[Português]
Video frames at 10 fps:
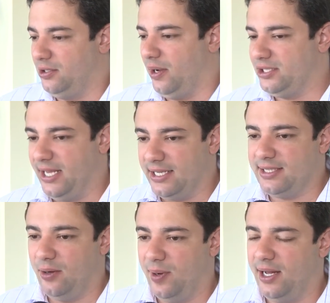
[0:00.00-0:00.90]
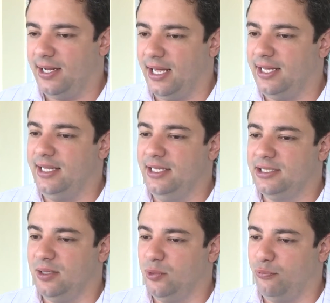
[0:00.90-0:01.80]
Então acho que essa é uma
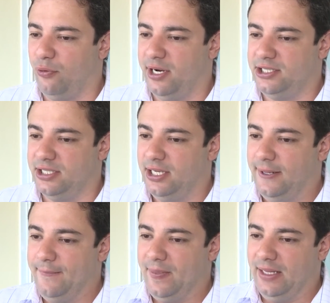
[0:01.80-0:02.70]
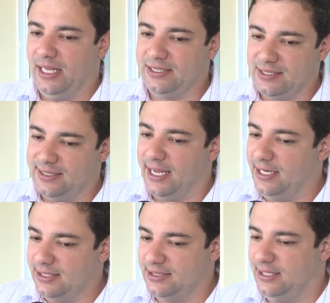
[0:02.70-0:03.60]
característica muito forte nessas
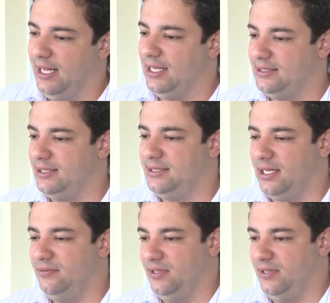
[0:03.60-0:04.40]
técnicas ligadas a design